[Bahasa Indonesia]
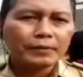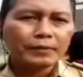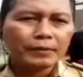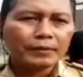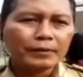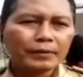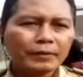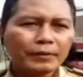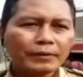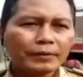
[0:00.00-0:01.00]
Uh,
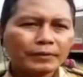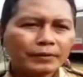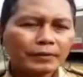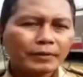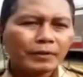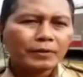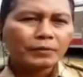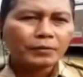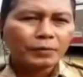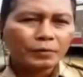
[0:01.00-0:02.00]

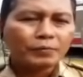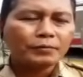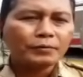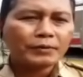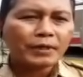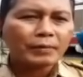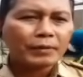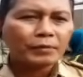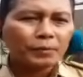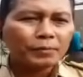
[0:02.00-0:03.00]
dulu,
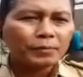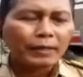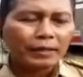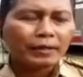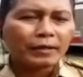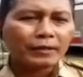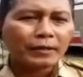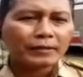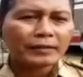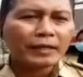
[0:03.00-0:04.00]
jawaban dulu pernah
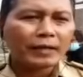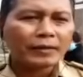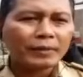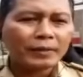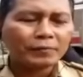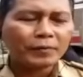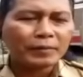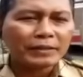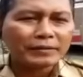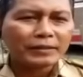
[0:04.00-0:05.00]
ada kecelakaan
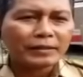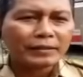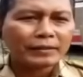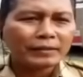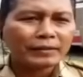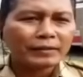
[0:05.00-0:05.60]
informasi dari